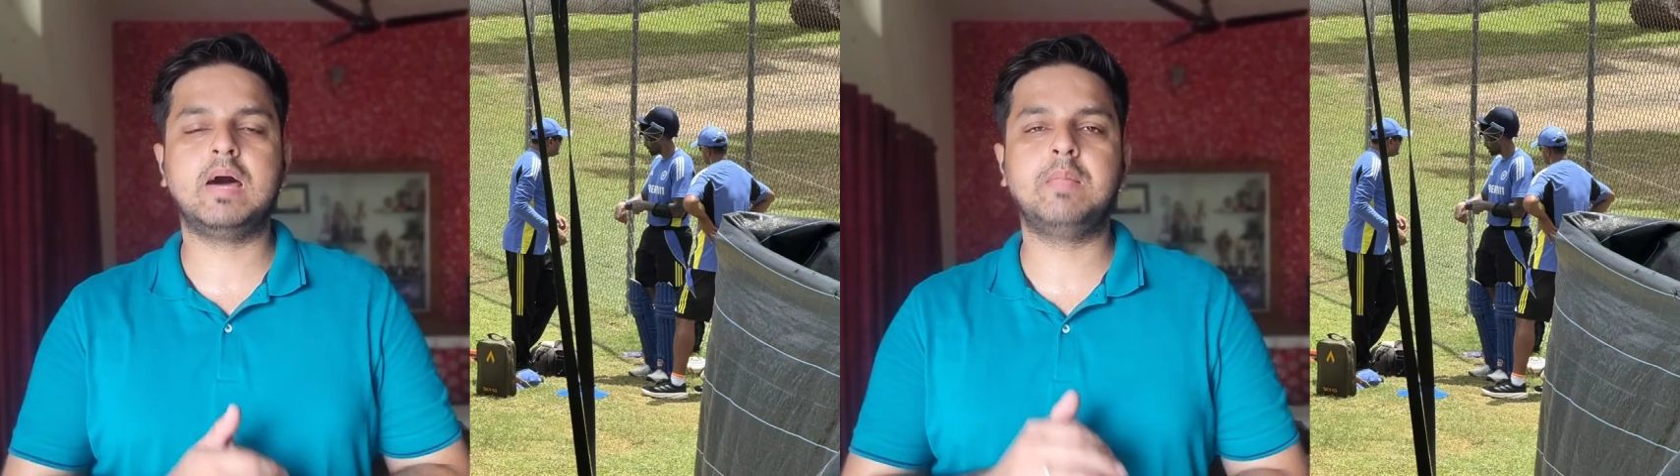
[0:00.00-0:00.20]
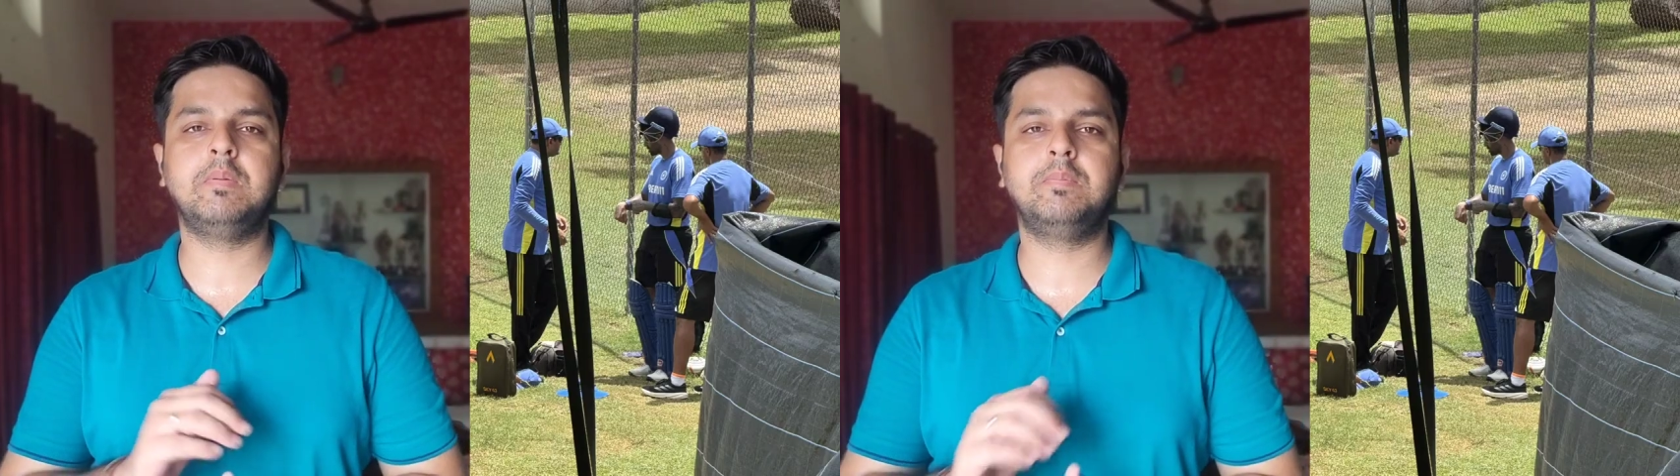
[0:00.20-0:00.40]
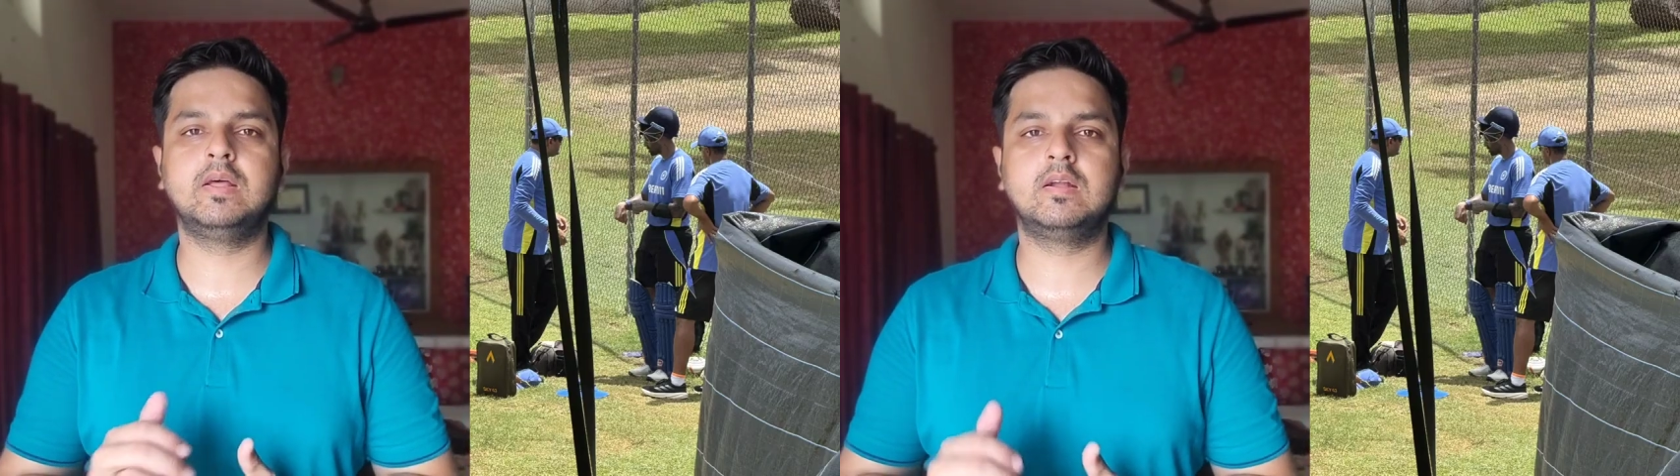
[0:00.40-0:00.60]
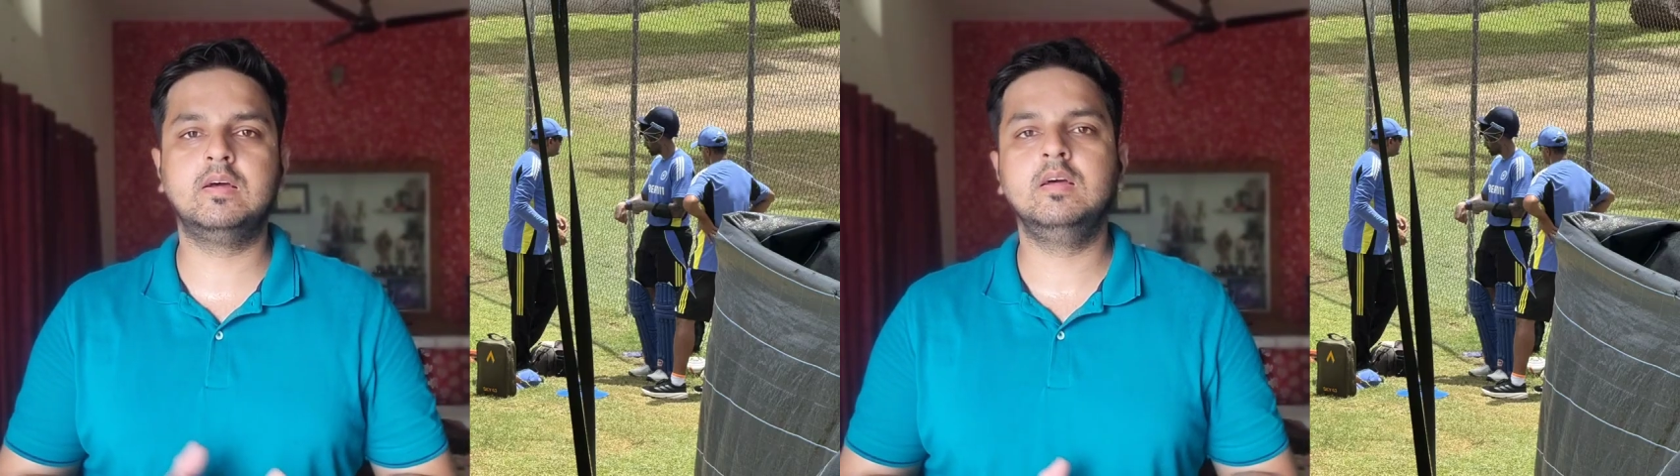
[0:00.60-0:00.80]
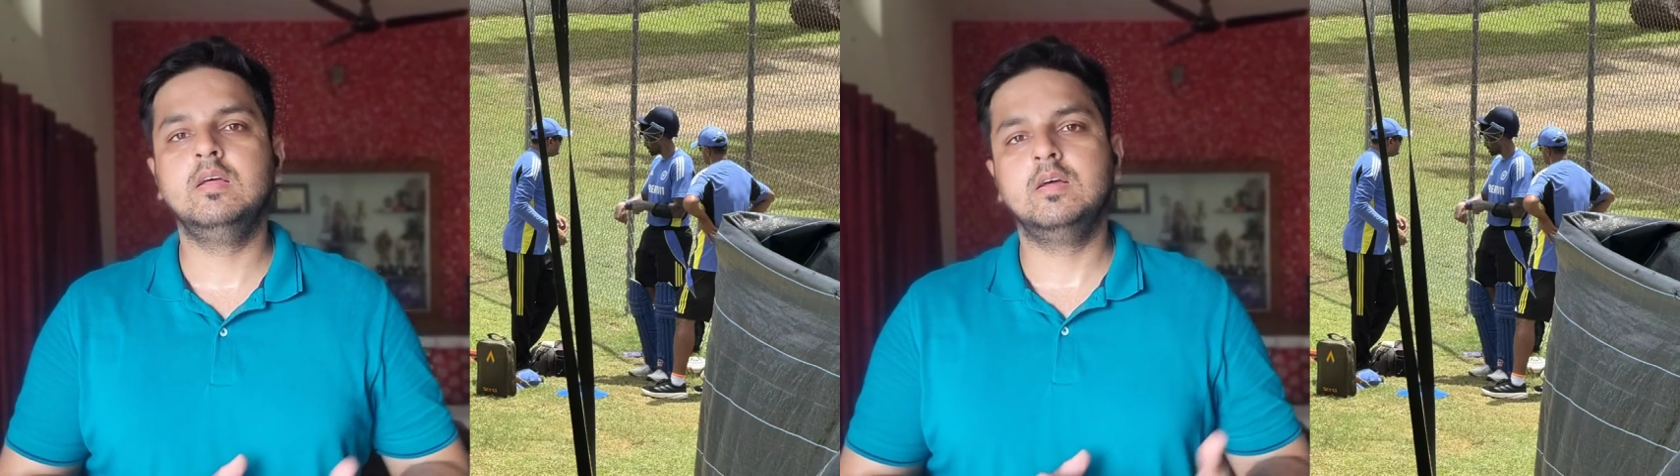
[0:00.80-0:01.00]
बाद में फिर
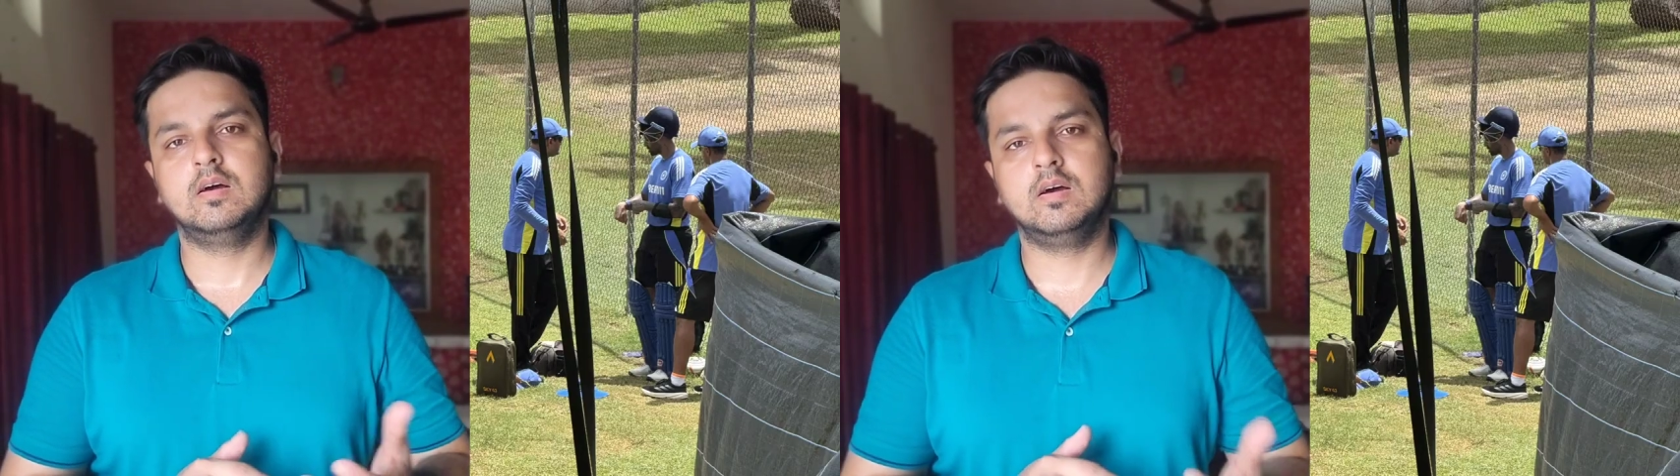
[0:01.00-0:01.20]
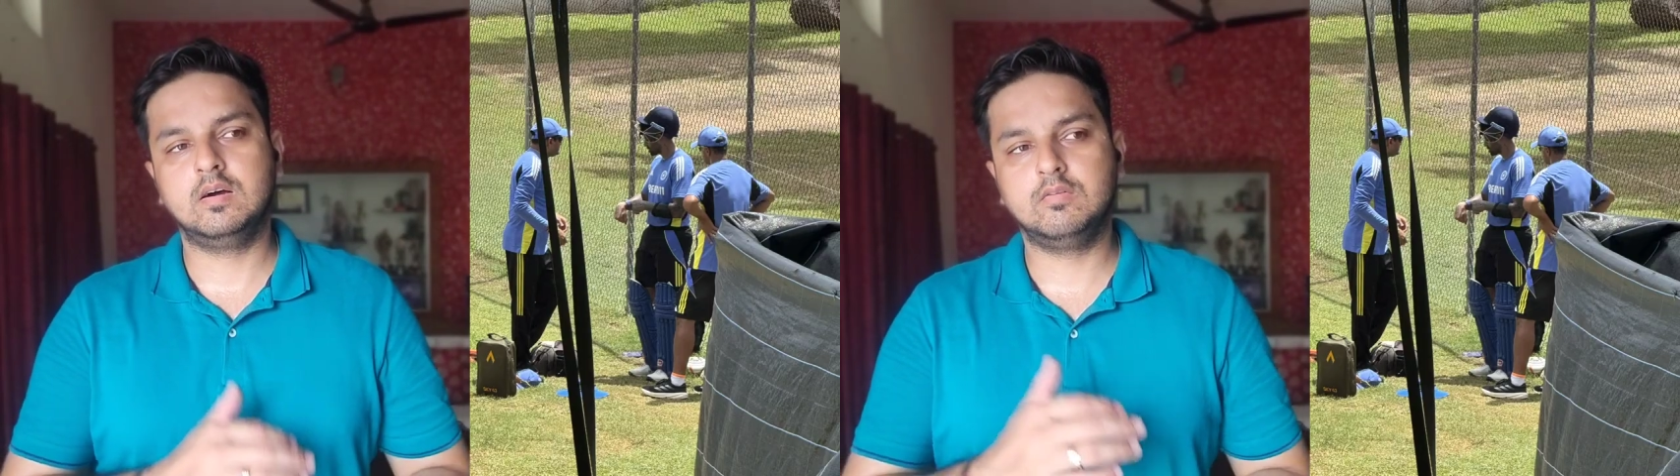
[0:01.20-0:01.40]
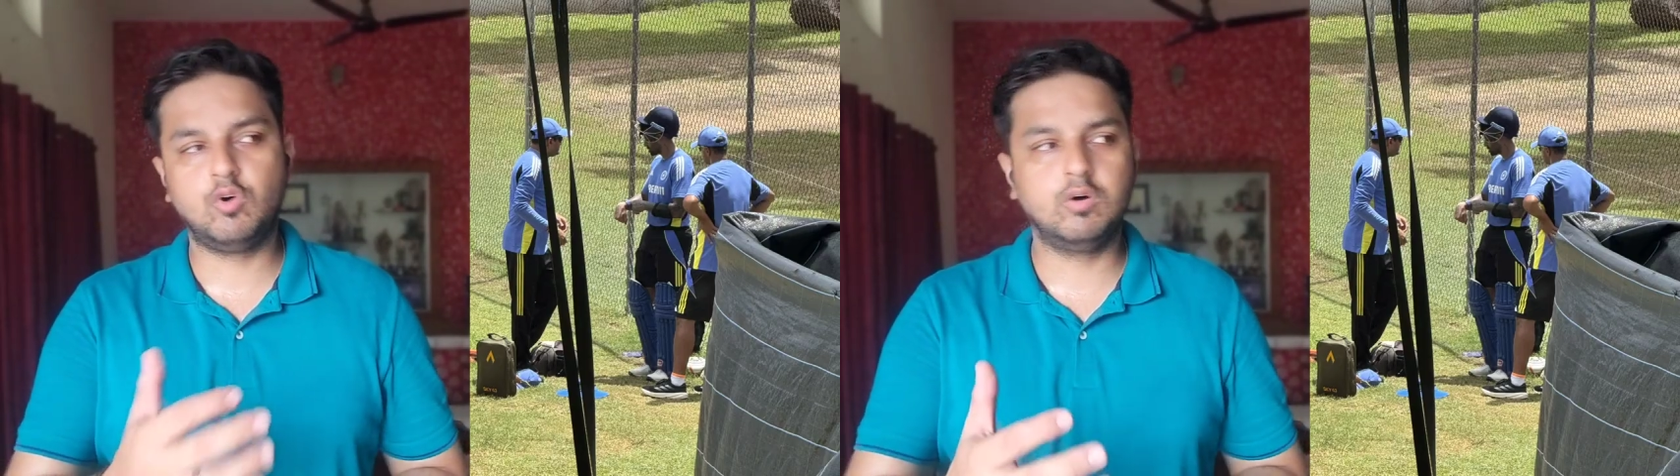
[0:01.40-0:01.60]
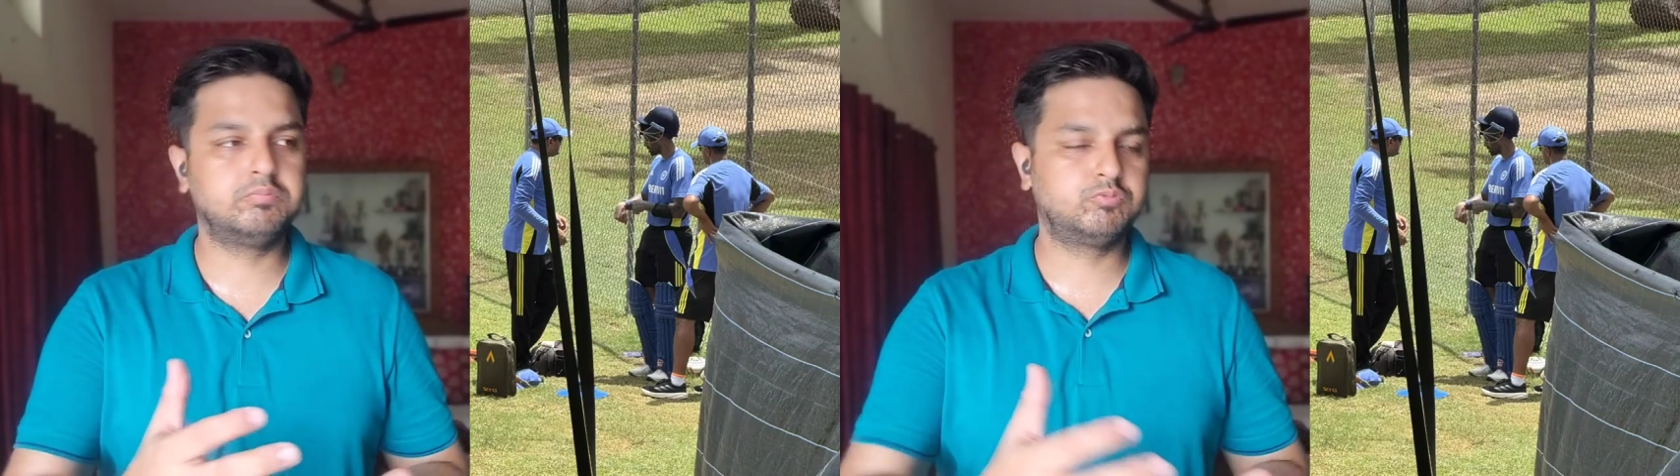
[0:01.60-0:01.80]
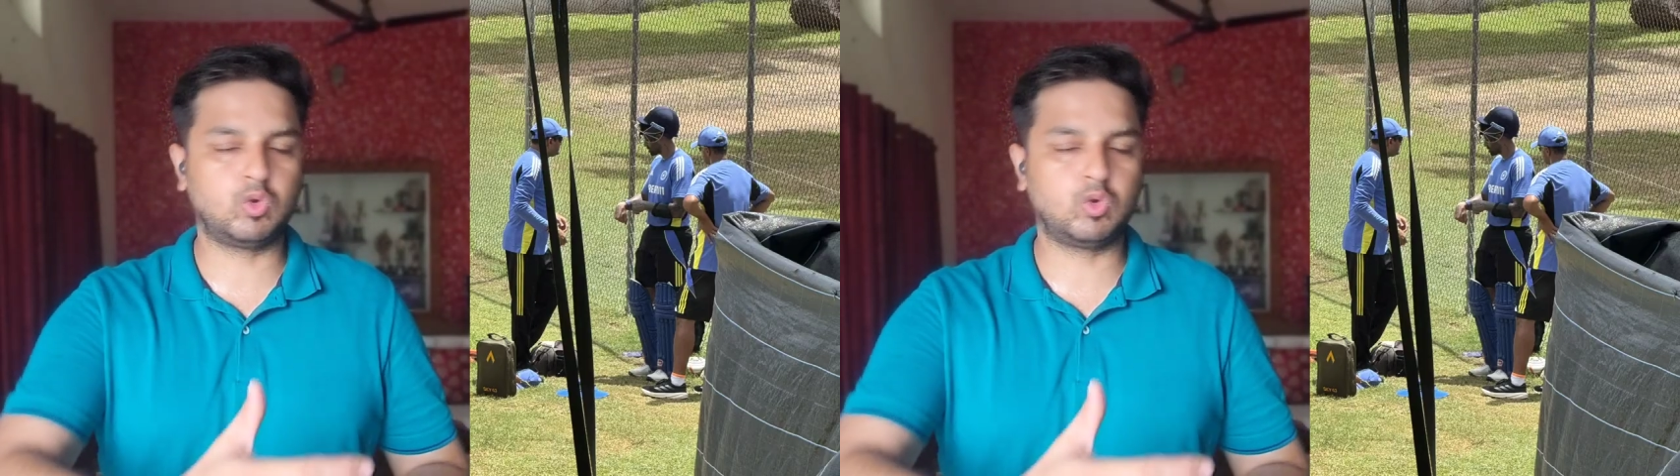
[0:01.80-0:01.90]
वो